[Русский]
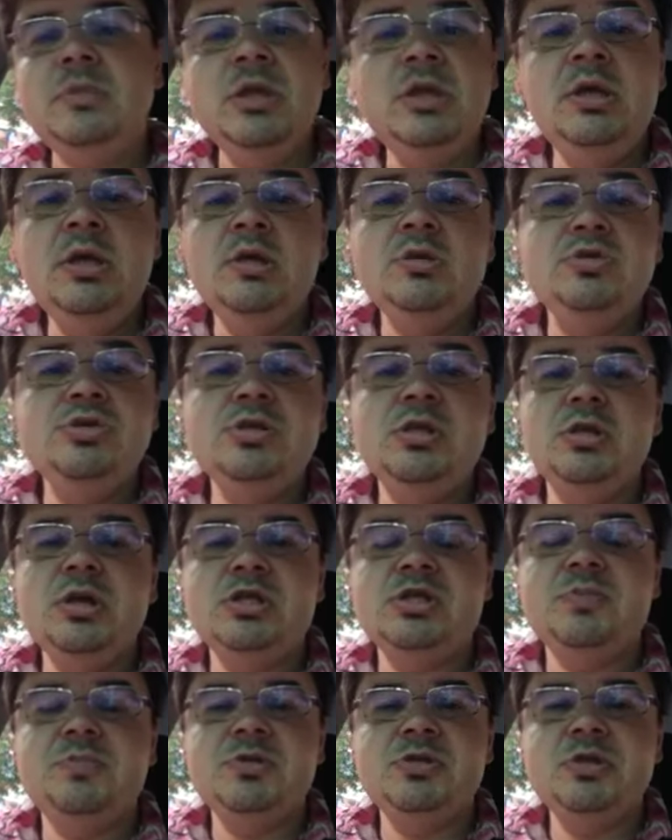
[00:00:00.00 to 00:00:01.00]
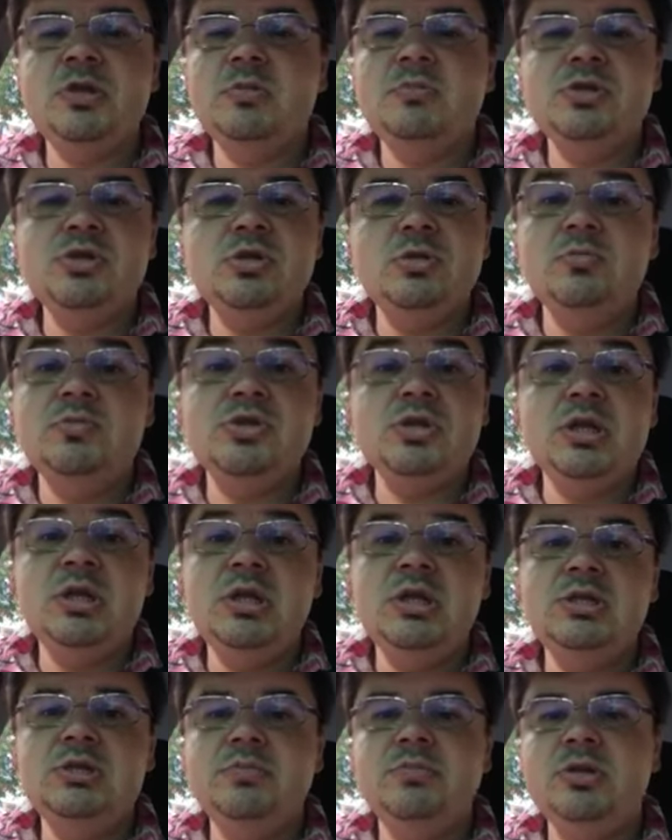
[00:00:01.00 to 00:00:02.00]
и я точно так же поставил машину, потому что
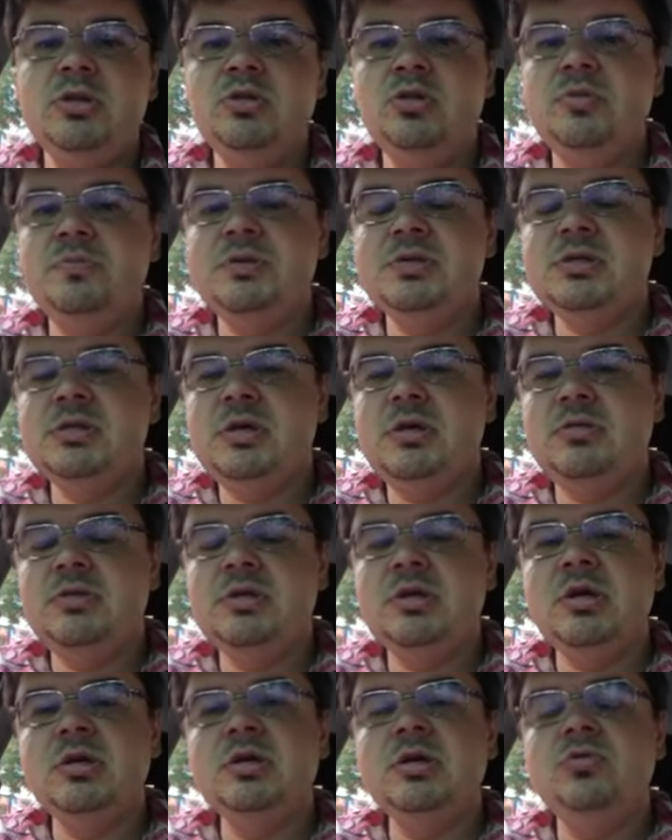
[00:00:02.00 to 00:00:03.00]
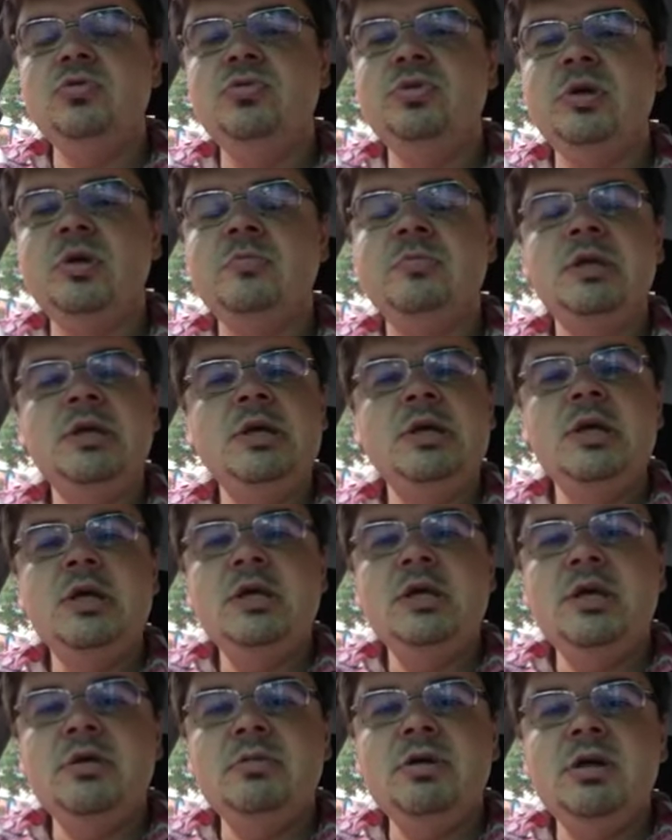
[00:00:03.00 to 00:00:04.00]
негде было ее поставить. И когда утром
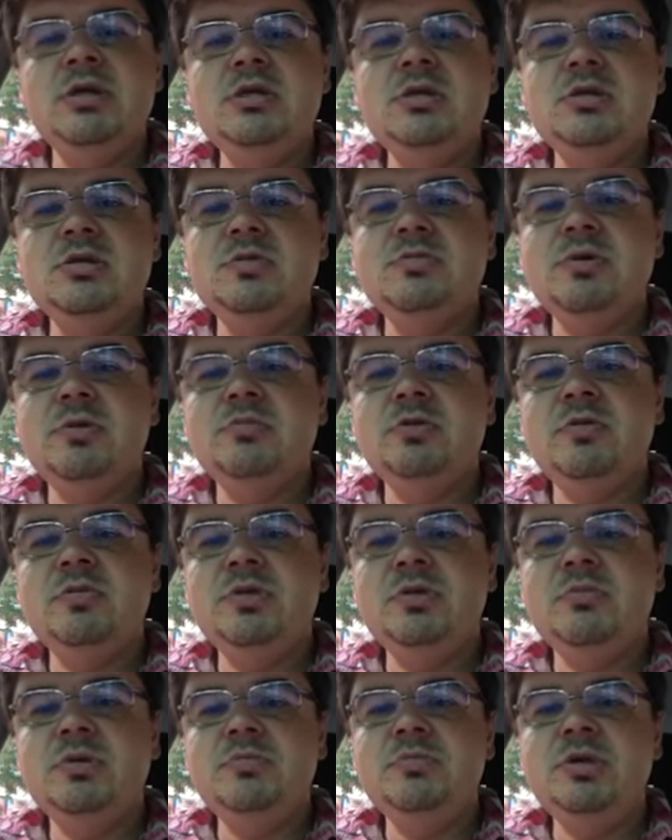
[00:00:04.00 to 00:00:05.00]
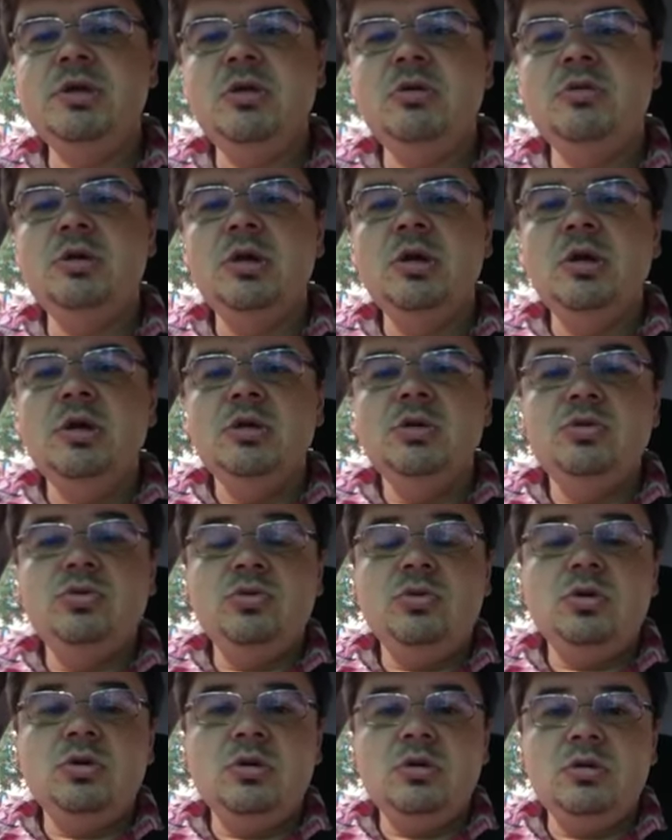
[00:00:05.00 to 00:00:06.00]
я выходил к своему автомобилю,
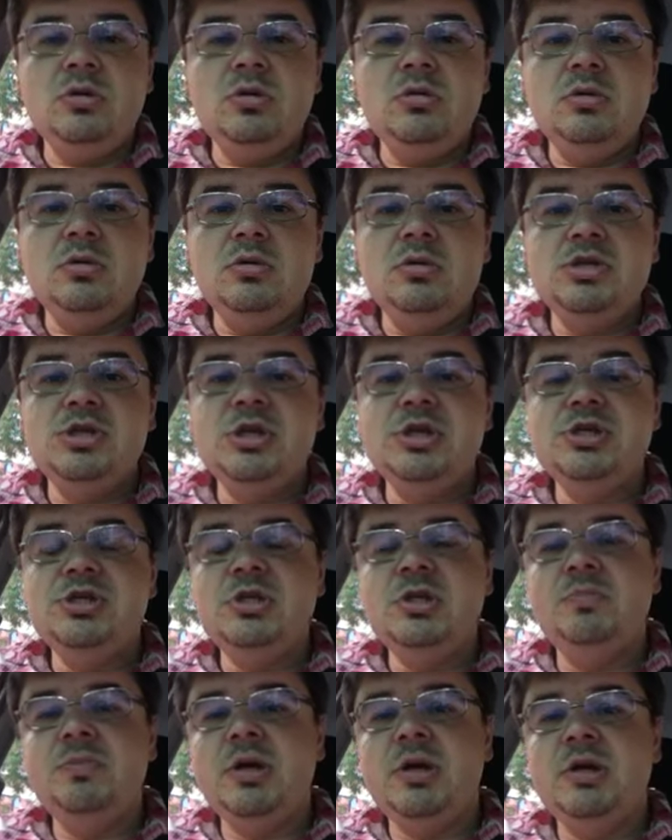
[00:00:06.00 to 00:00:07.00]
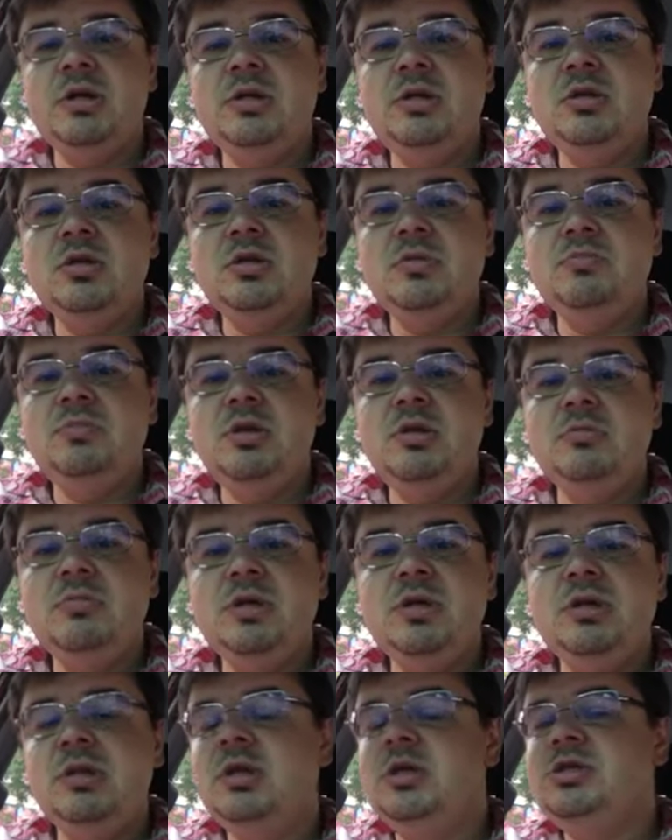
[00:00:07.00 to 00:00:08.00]
то э, женщина проходила
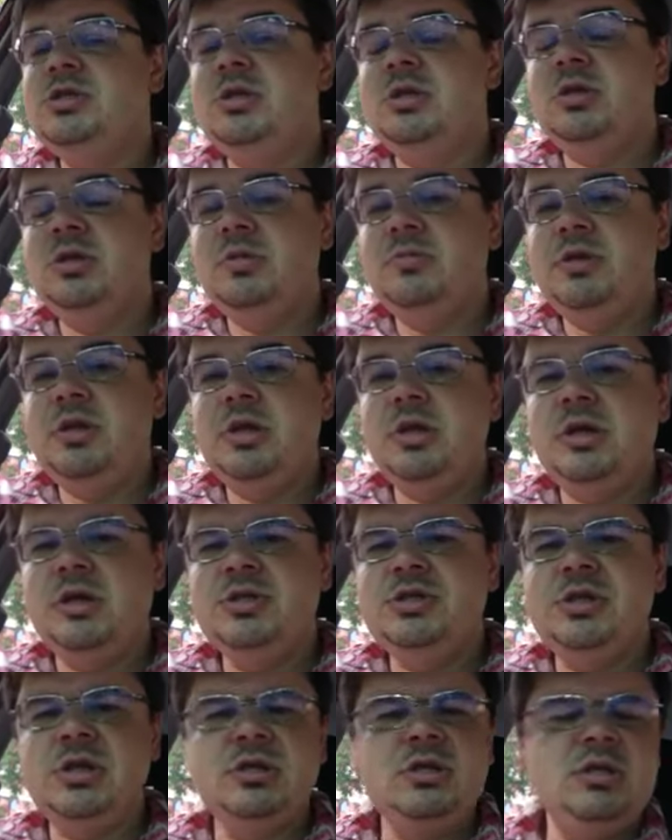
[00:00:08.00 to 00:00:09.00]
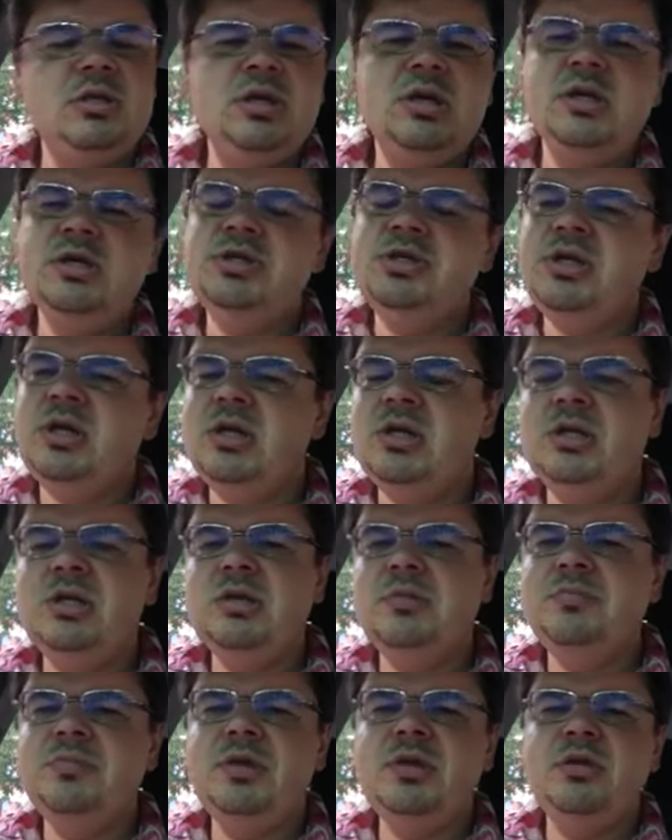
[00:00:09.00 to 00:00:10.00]
мимо и начала на меня кричать. Она кричала,
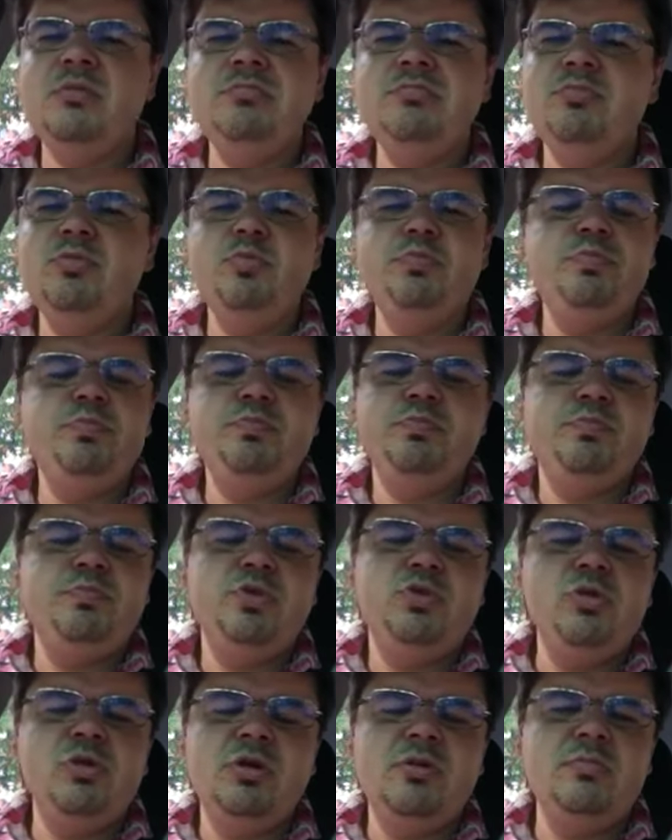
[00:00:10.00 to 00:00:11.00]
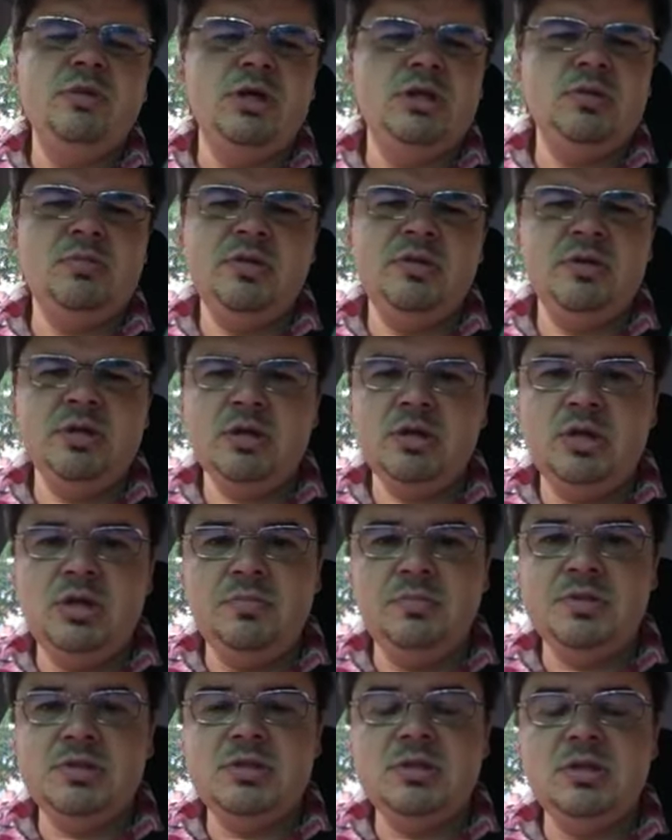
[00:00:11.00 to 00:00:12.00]
она меня ну, только матом, наверное,
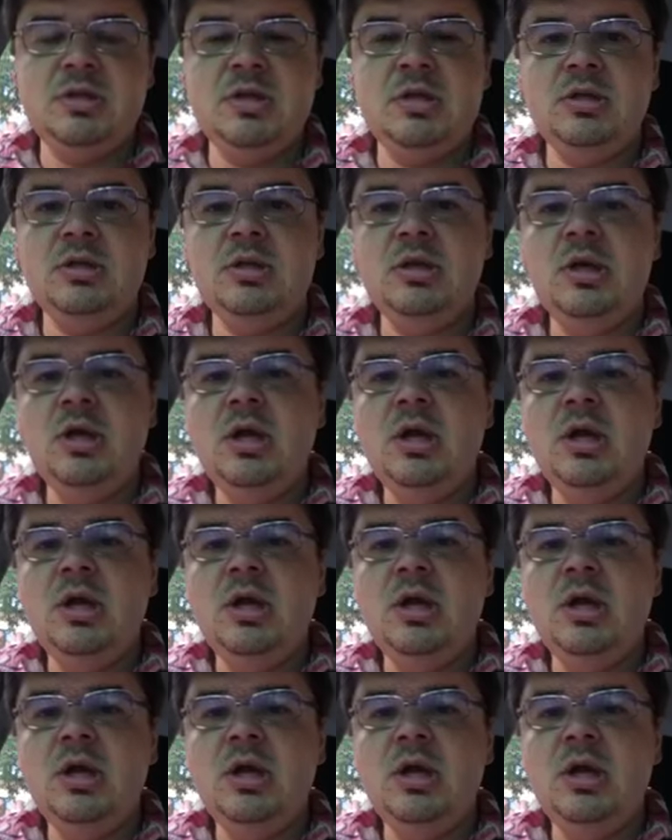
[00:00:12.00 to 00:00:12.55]
не посылала.